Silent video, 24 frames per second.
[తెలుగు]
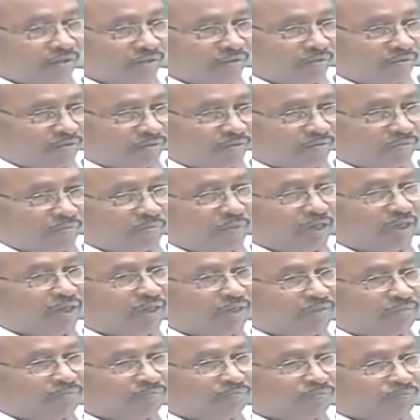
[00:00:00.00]
జిల్లా
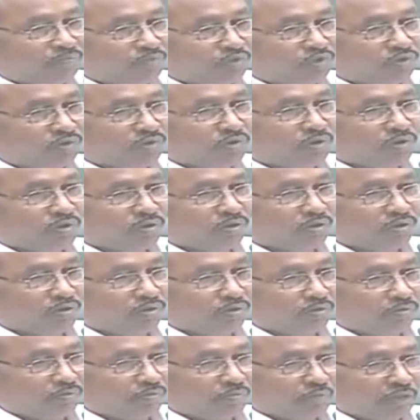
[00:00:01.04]
భద్రాచలం నియోజకవర్గం
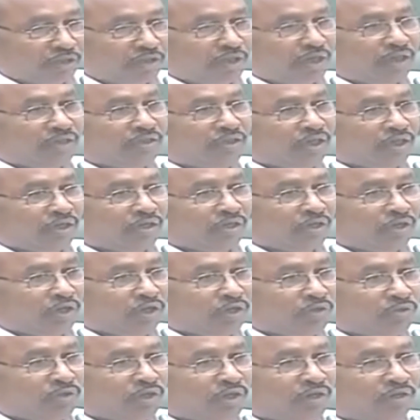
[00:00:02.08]
నుంచి పంతొమ్మిది వందల
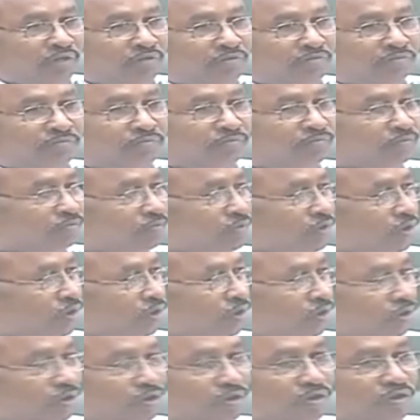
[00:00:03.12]
తొంభై తొమ్మిది రెండు వేల
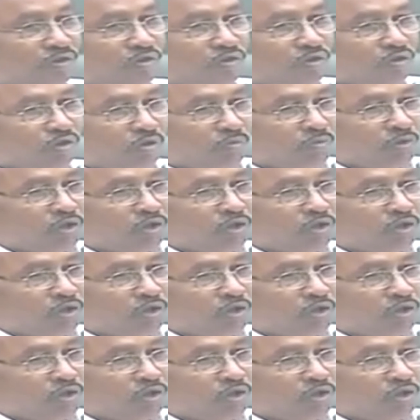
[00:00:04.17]
నాలుగు రెండు వేల